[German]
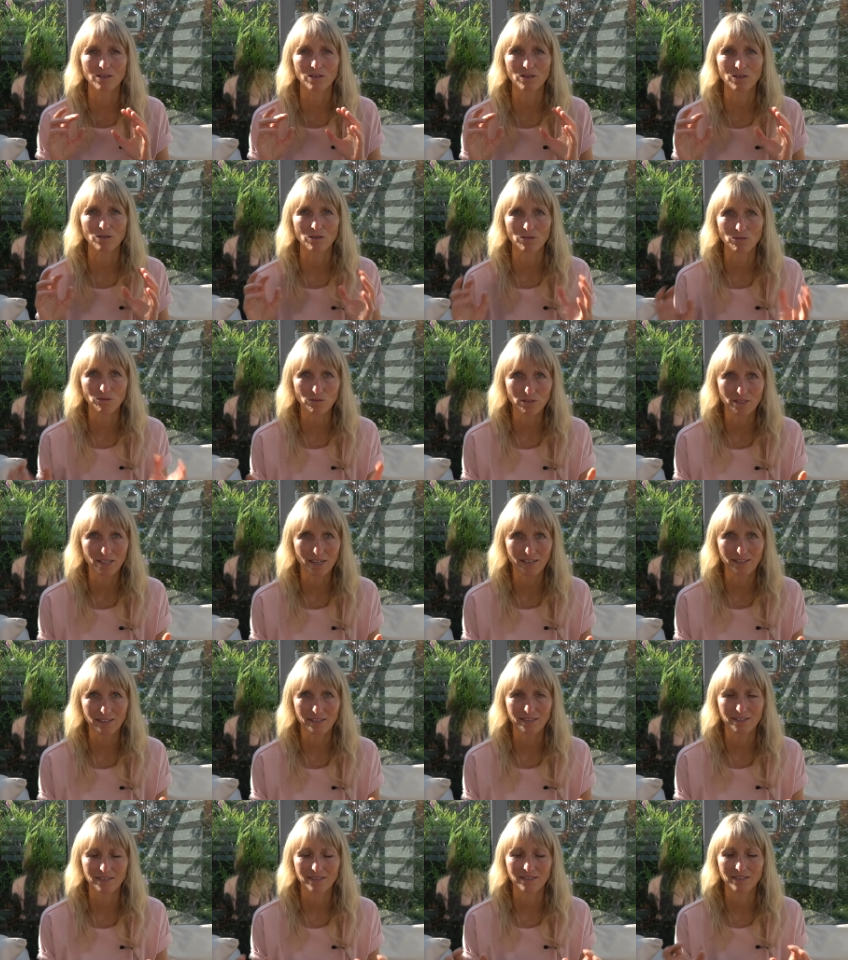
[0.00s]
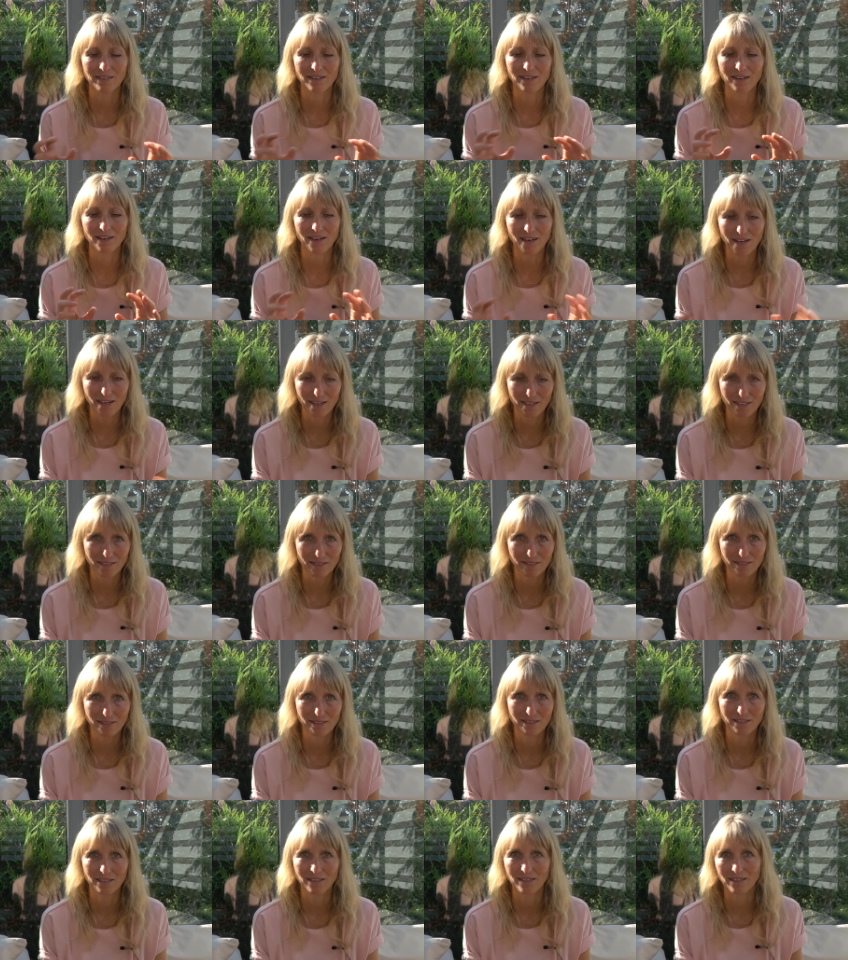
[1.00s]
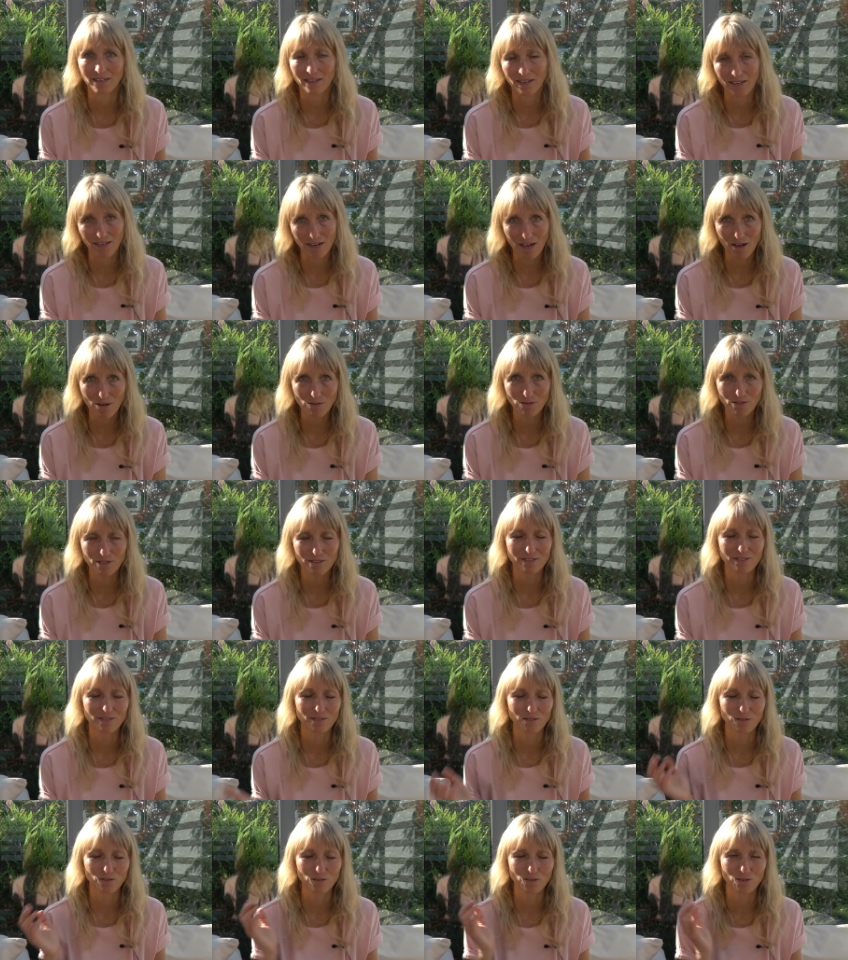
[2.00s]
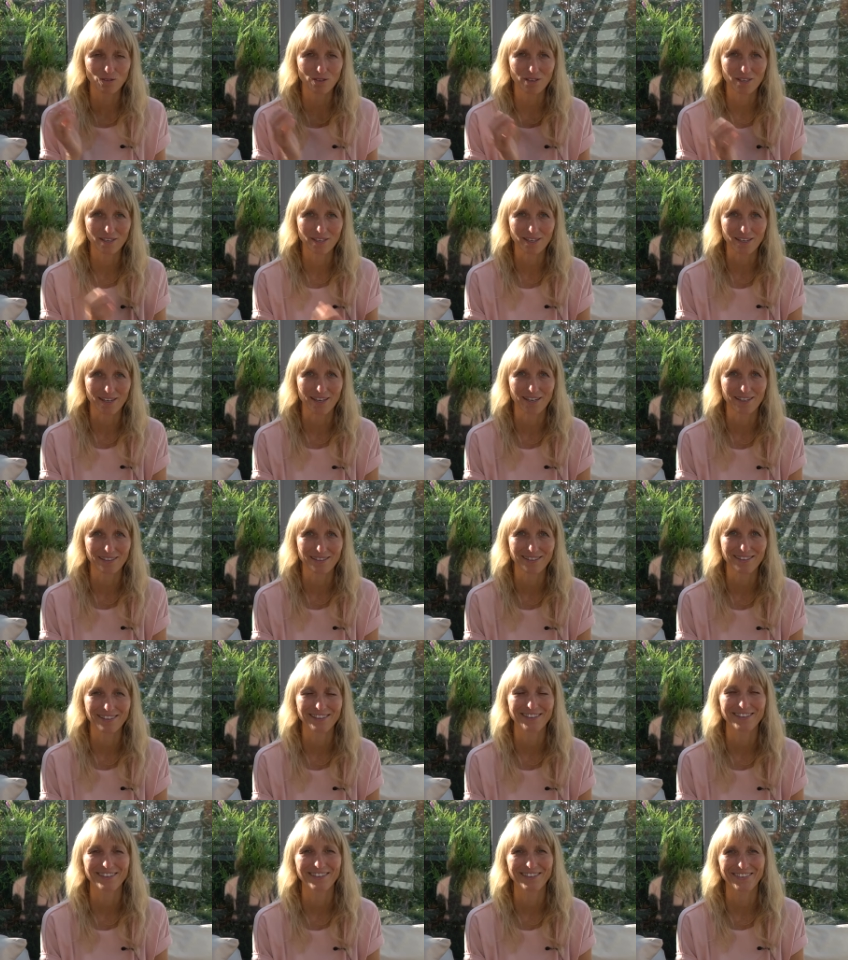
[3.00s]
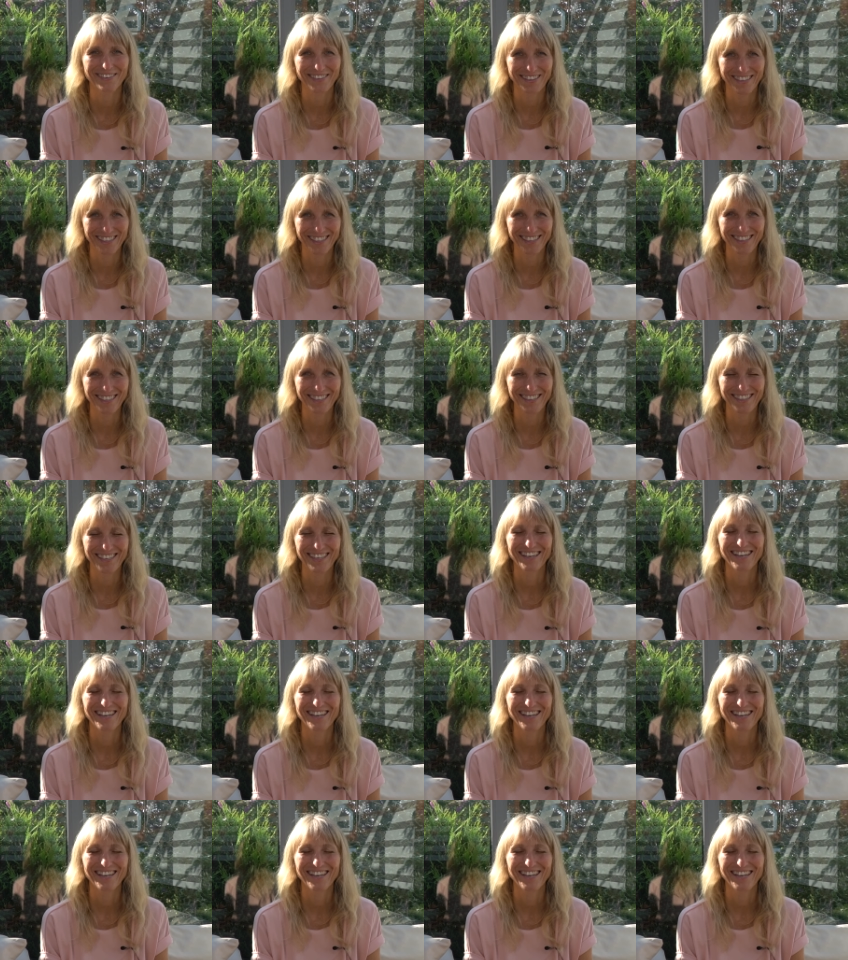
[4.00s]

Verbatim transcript: Gründlich. Alles. Raus und neu rein. Okay?